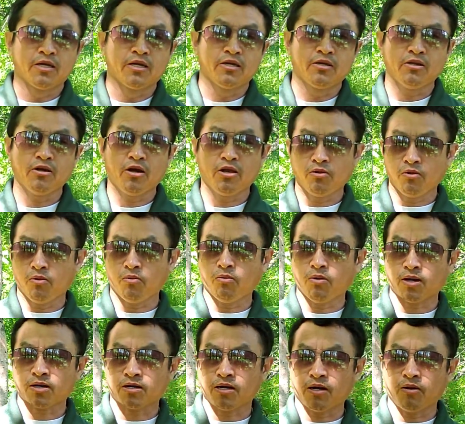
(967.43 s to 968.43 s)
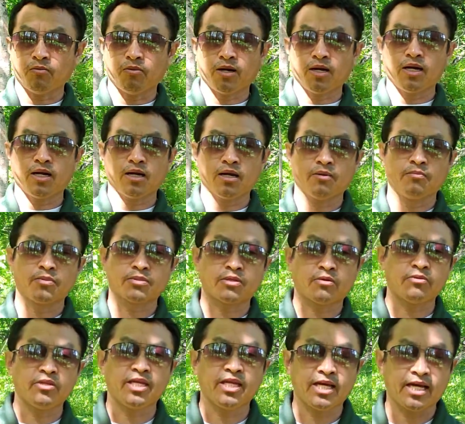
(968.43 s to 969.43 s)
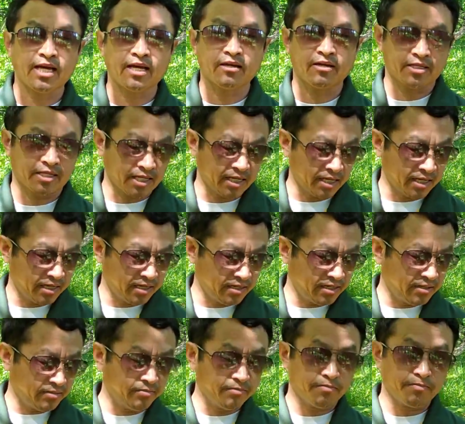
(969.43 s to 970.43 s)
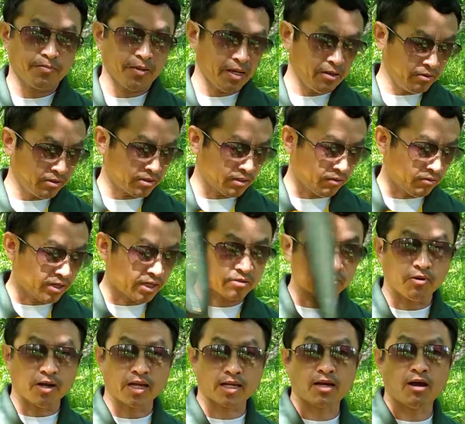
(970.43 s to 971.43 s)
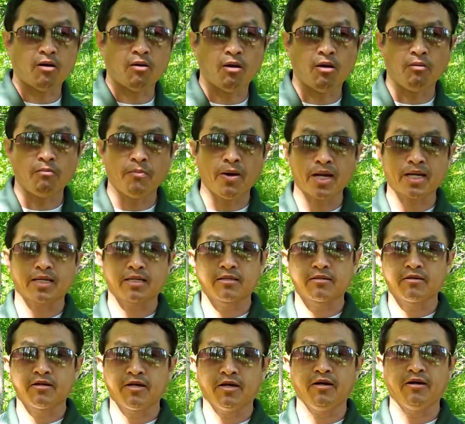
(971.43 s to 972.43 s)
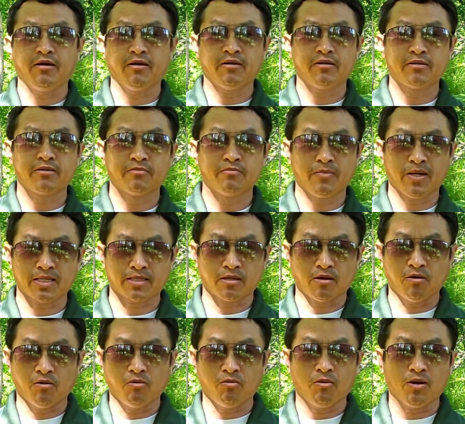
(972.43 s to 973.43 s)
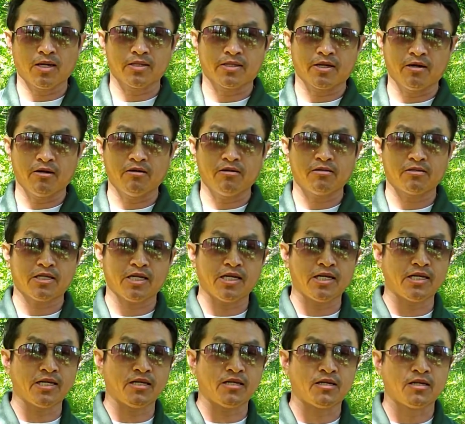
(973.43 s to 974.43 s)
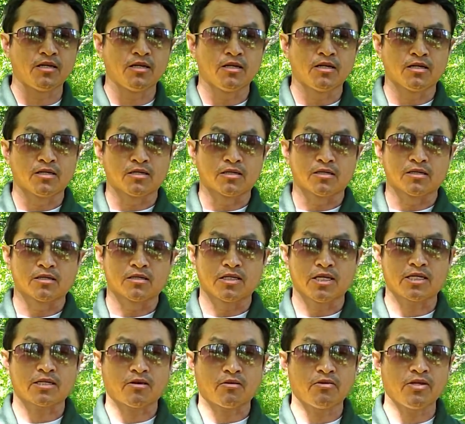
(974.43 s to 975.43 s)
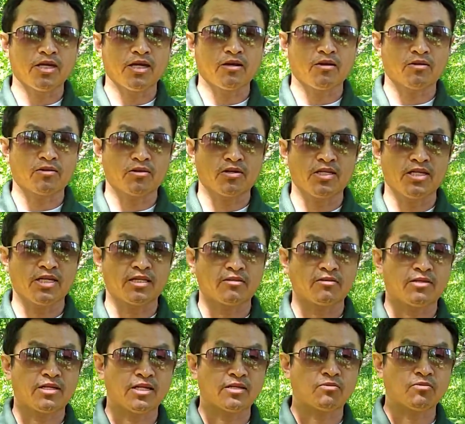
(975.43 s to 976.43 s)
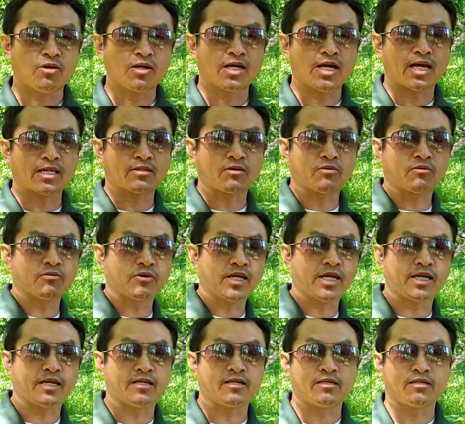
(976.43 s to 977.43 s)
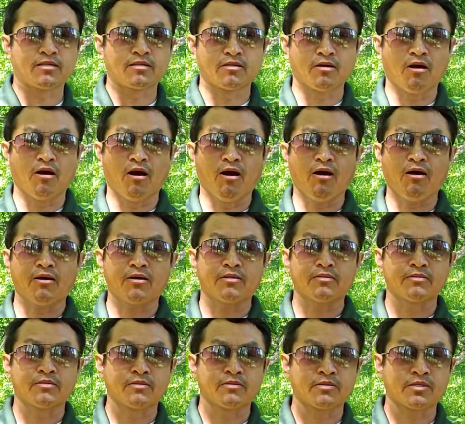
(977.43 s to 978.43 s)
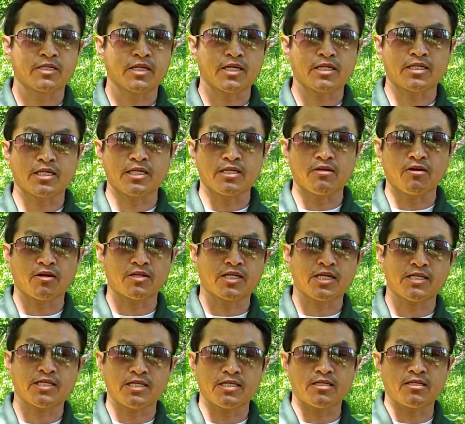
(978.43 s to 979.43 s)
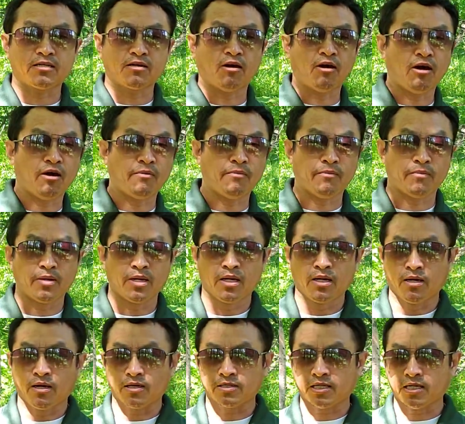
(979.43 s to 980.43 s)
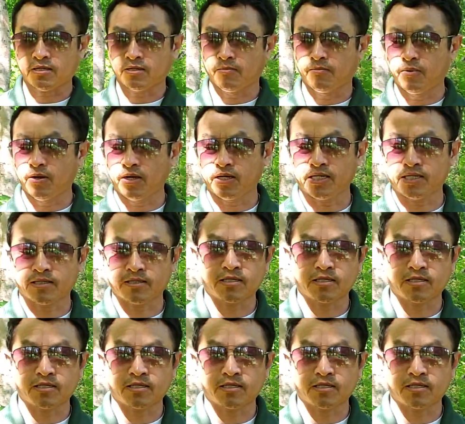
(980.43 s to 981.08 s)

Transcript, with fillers: giờ yếu qua cọ qua làm một tàu nhia nó chỉ bé vô tàu này tụi ai khâu hổng bận nó nè mà thầu qua từ thiết lý nên tự nhiên là cho nhiên tới thiết tuân gà tàu này nó chỉ tỷ nó thiết tỷ con ở à, tết chấm lo